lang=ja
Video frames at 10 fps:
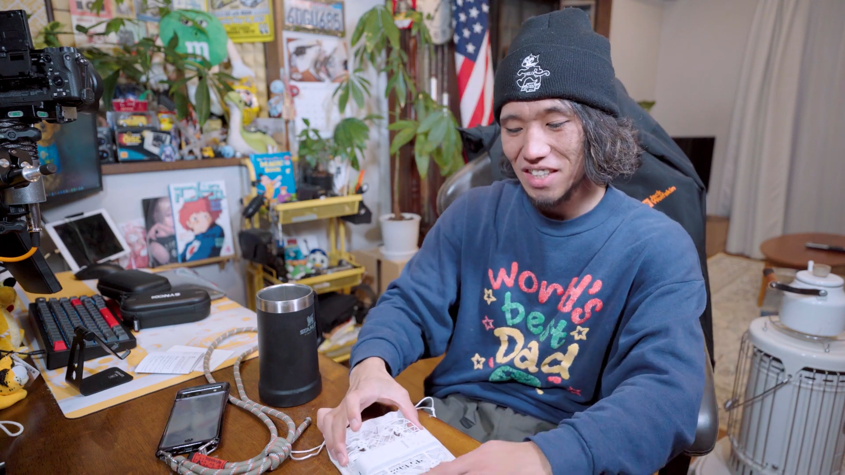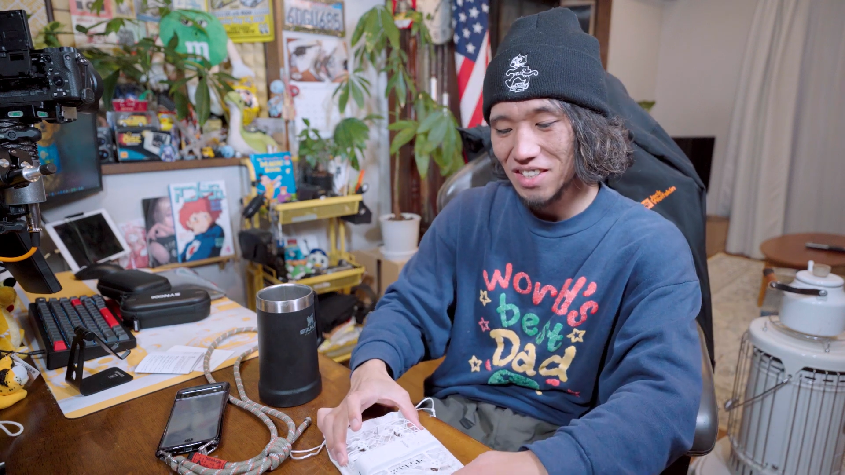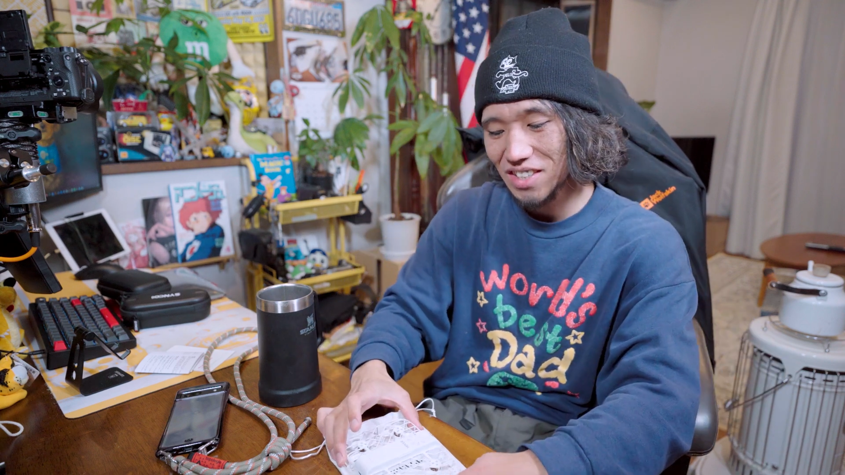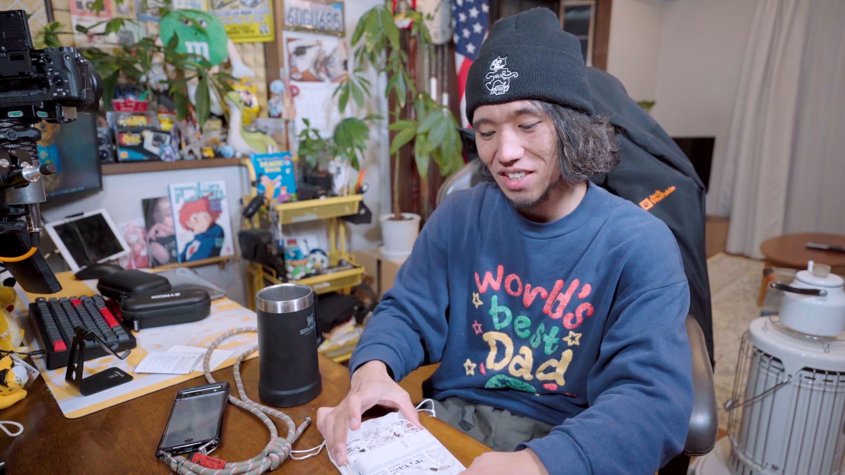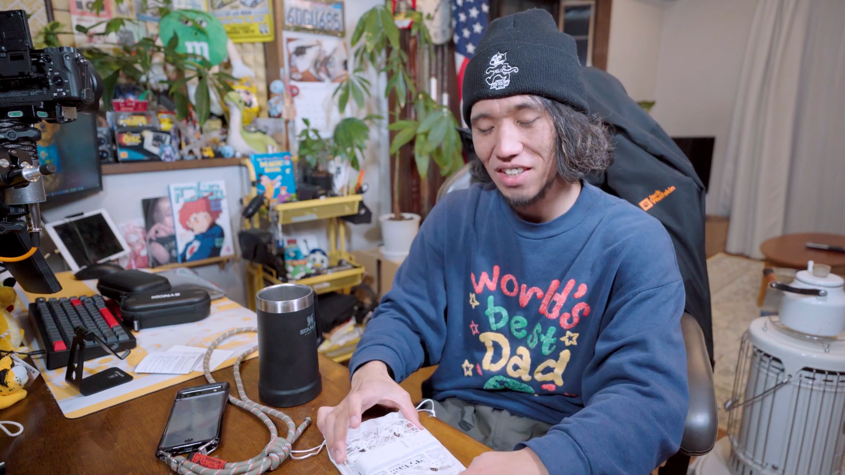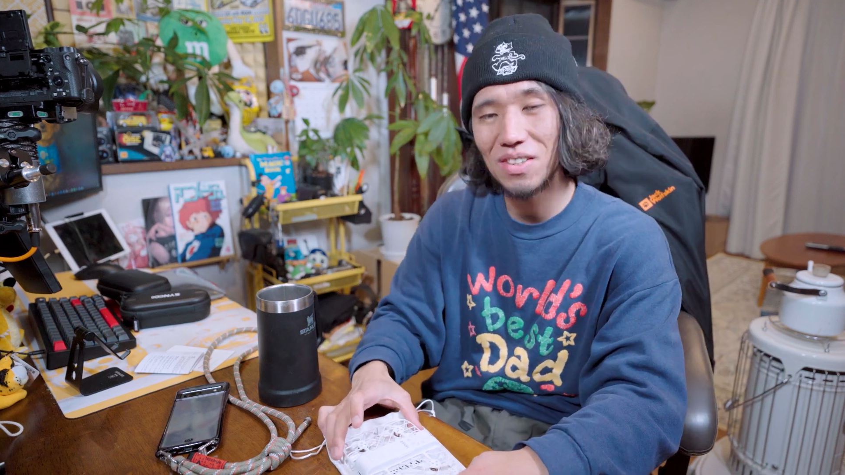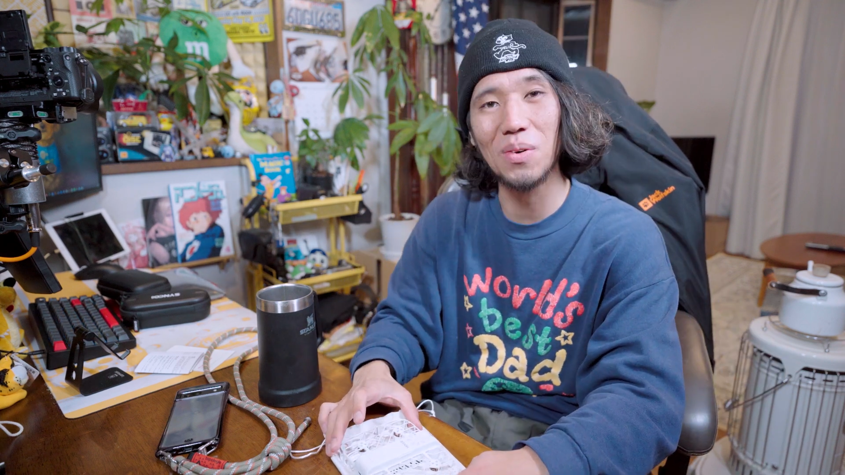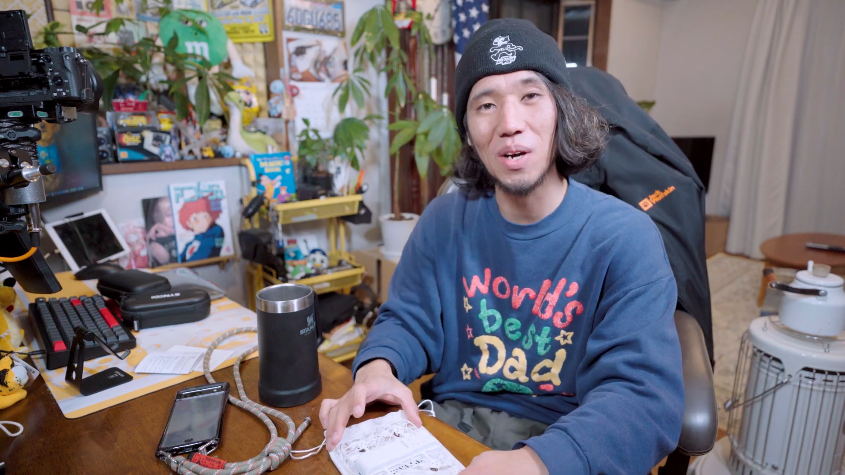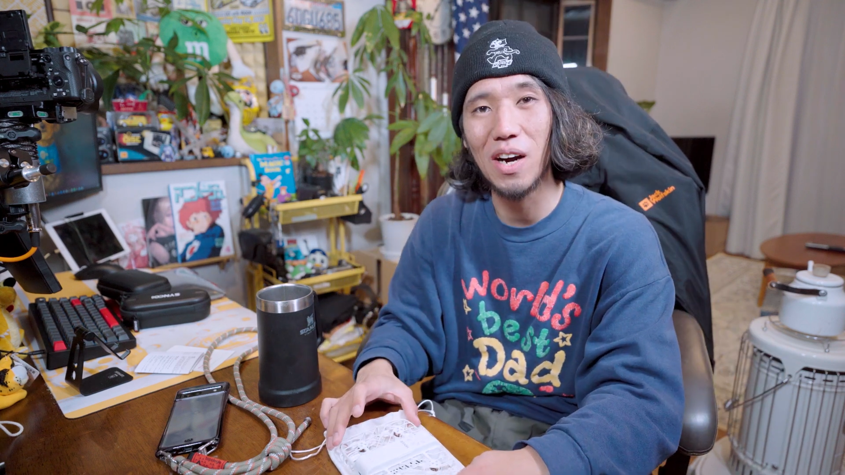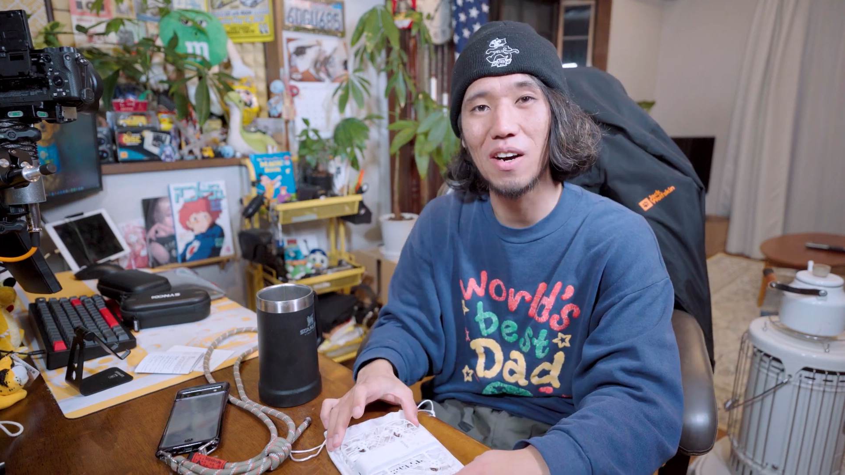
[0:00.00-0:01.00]
認識機
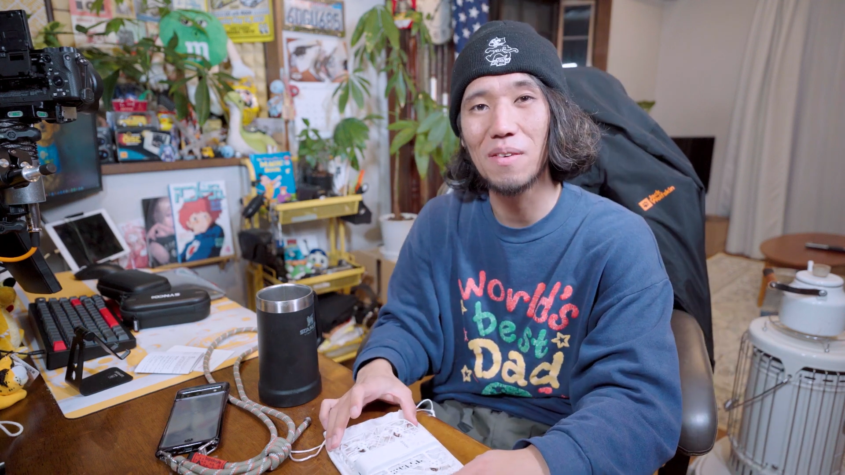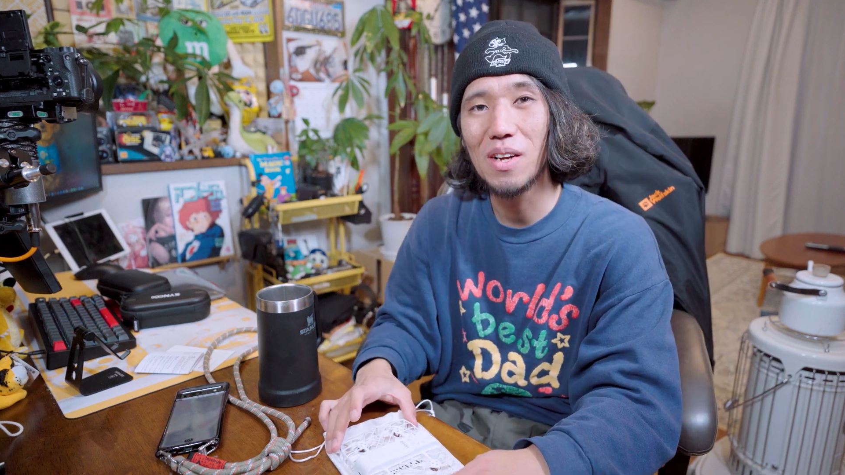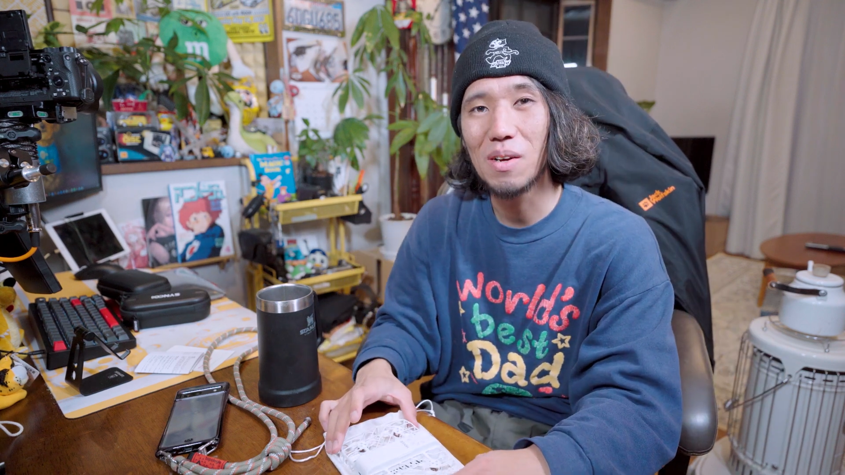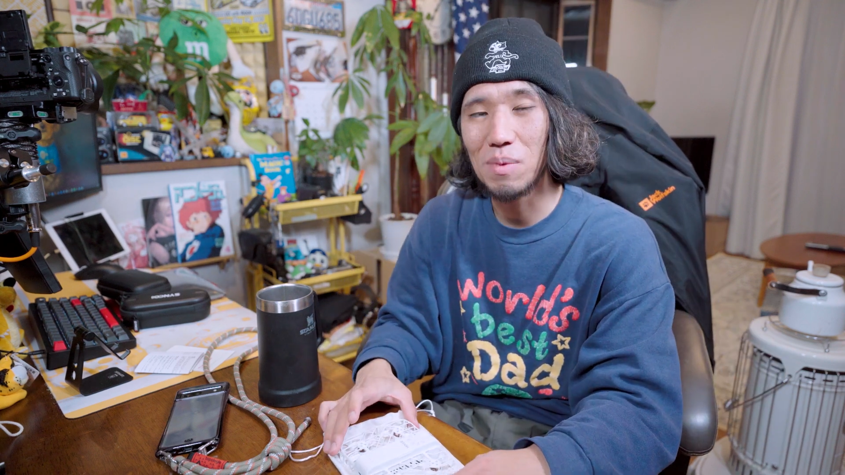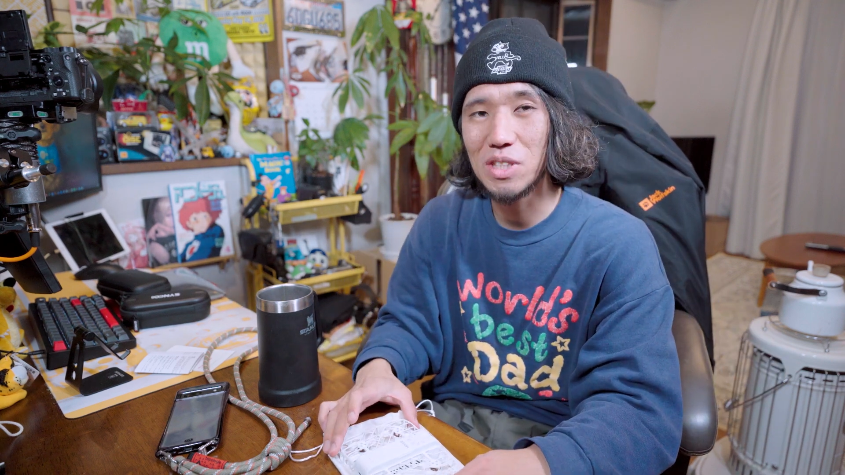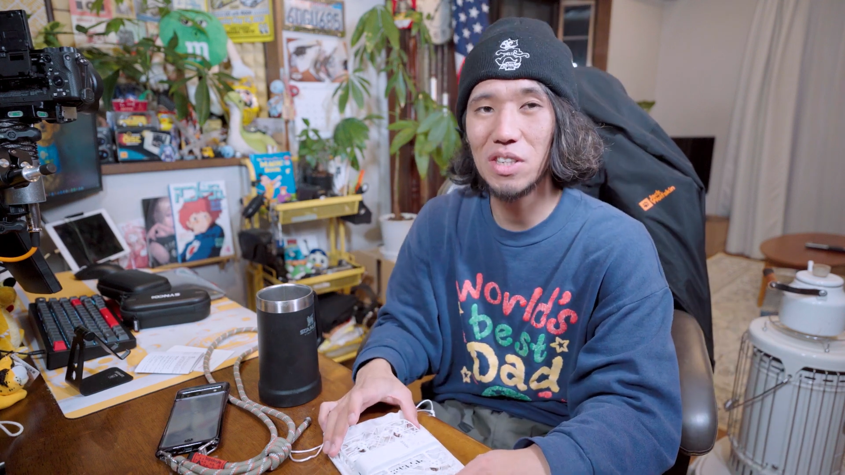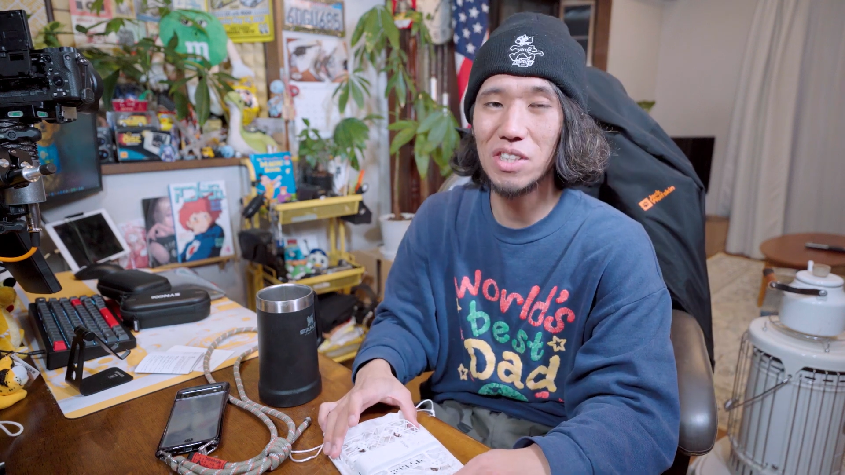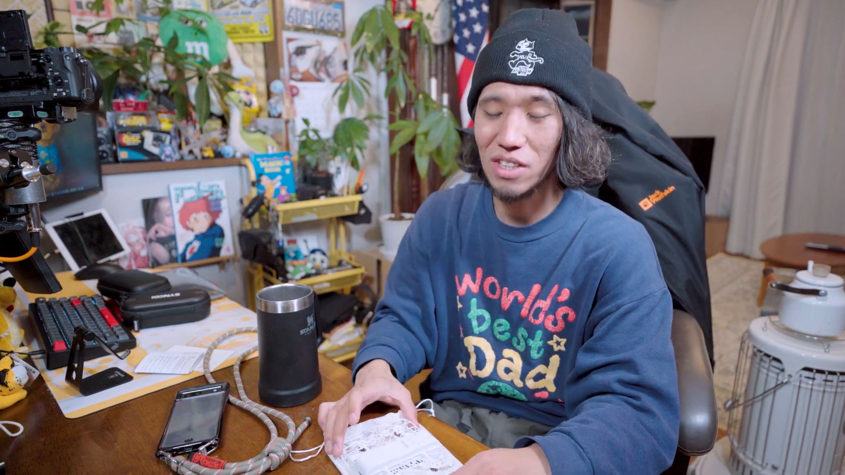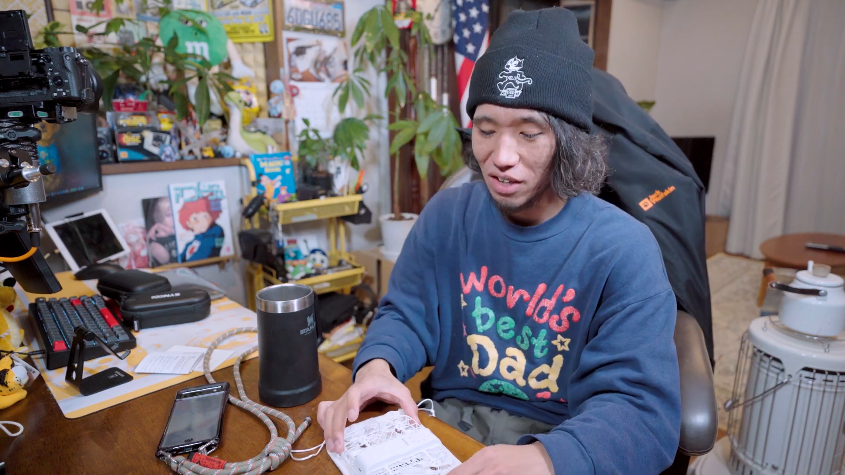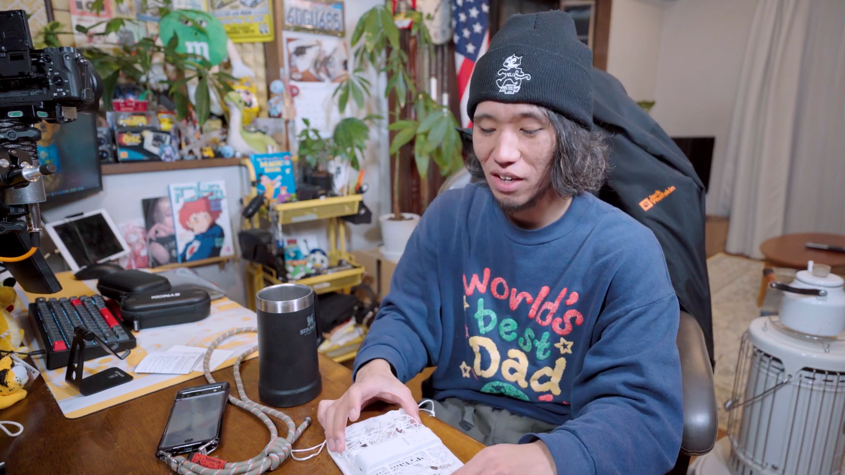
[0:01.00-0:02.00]
能がめちゃく
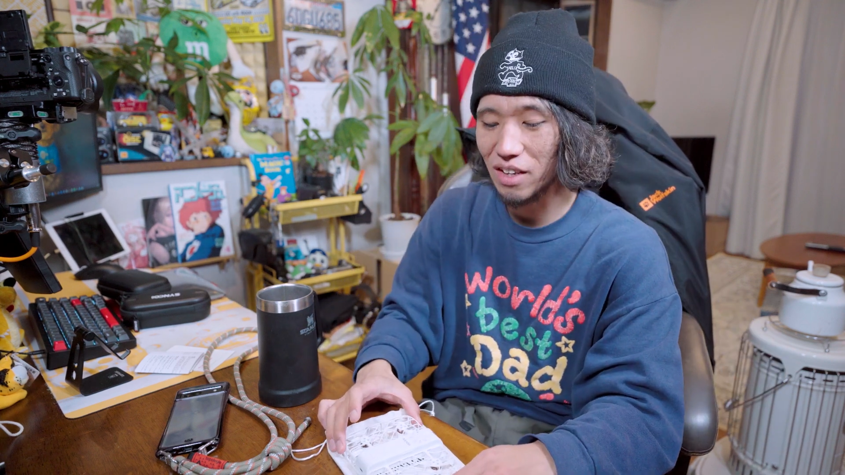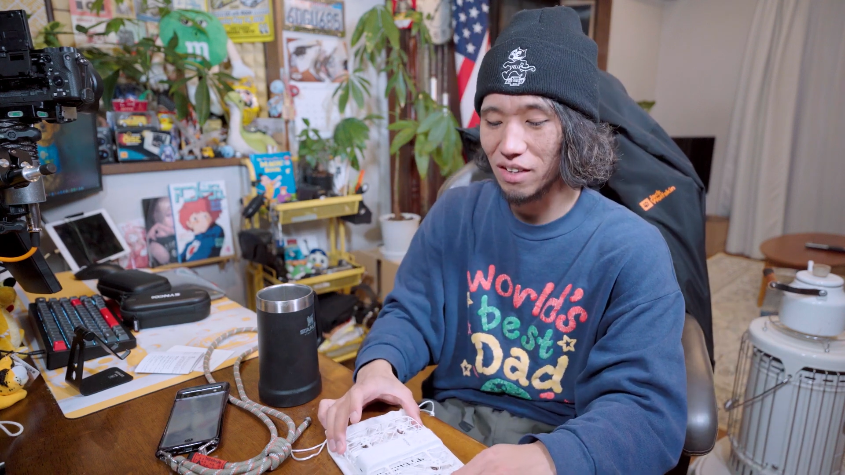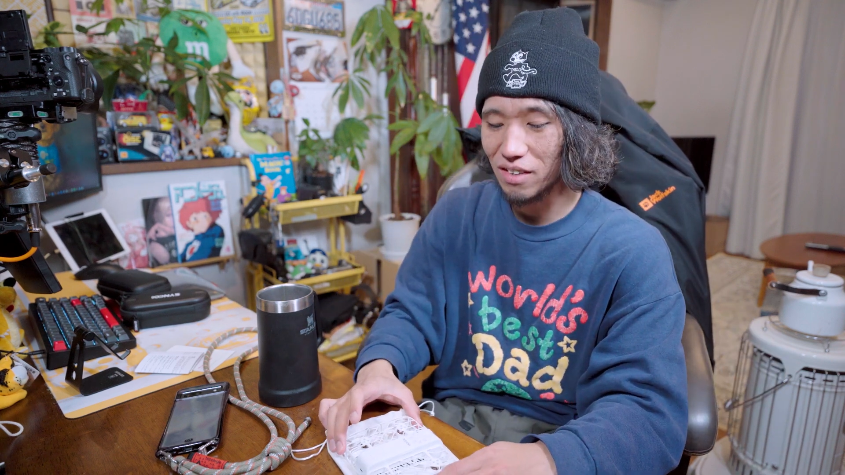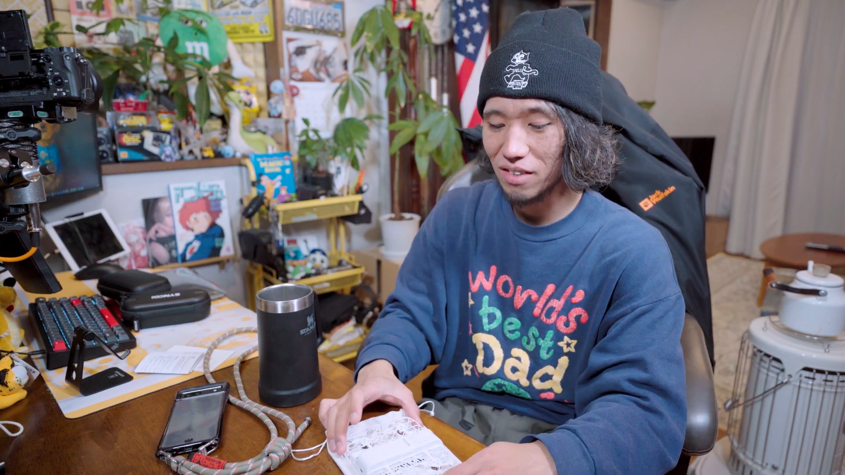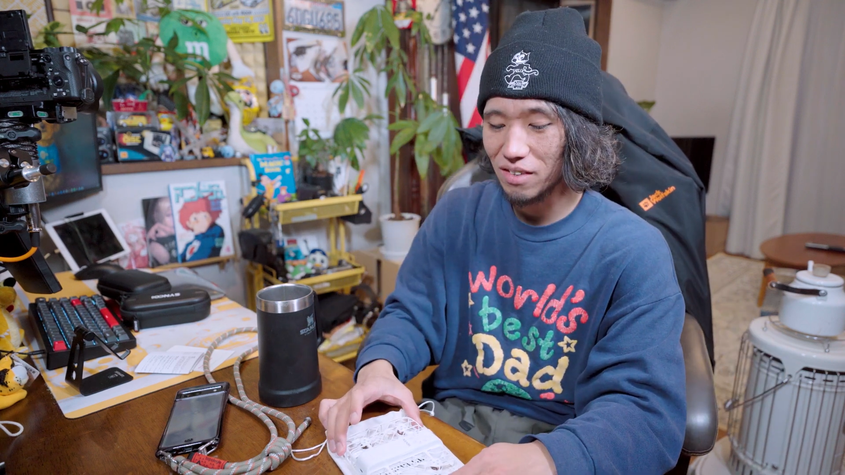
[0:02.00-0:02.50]
ちゃ高い